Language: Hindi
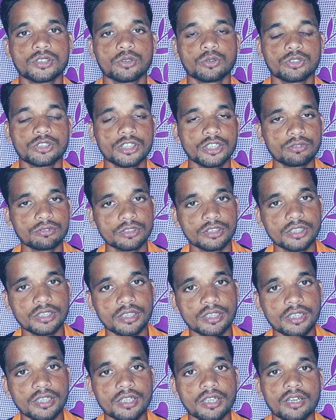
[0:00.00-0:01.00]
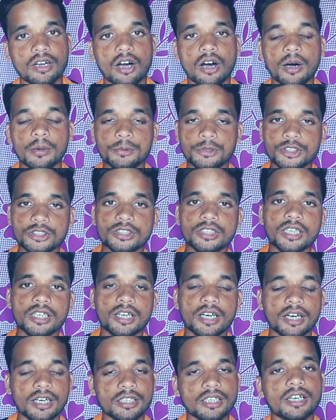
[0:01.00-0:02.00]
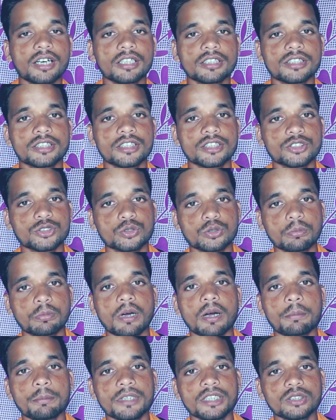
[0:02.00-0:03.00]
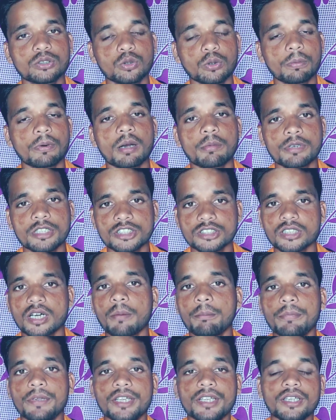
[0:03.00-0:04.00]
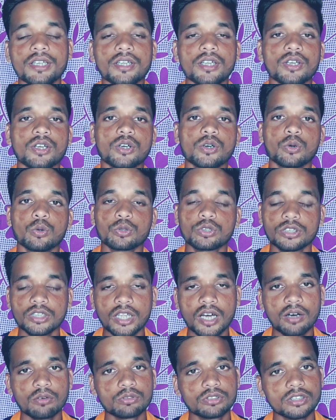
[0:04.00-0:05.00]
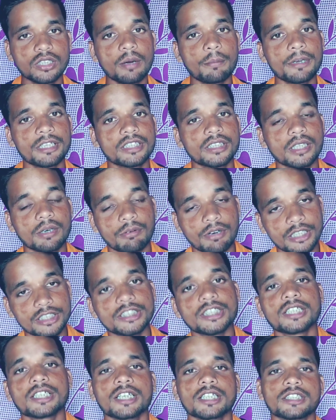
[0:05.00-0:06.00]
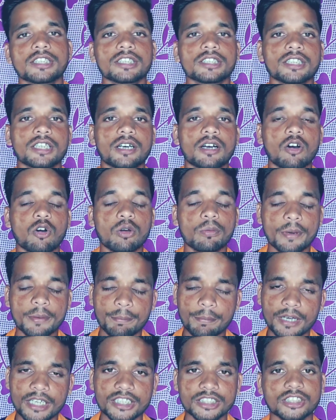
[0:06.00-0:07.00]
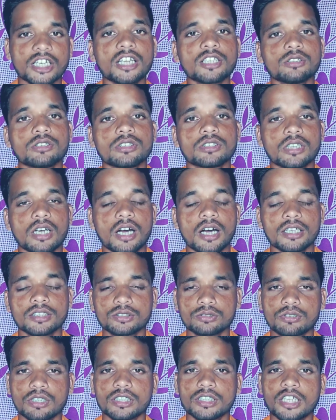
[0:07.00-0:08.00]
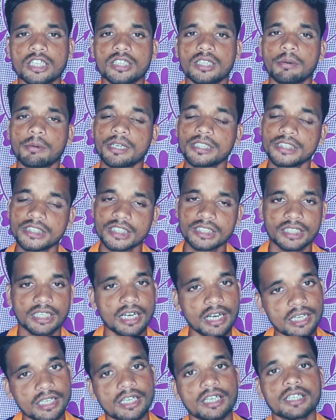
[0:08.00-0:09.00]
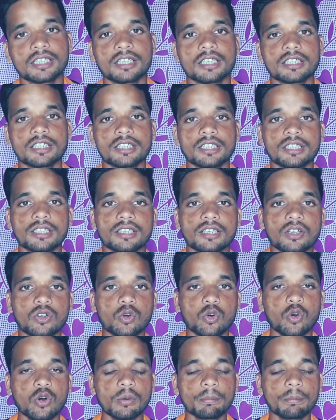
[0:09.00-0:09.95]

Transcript: उतने उतने और जितना खाना खाते हैं सुबह में दोपहर में शाम में उतना उतना मैं दवाइयाँ खाता था और मैं परेशान हो आ चुका था दवाइयाँ खा कर करके और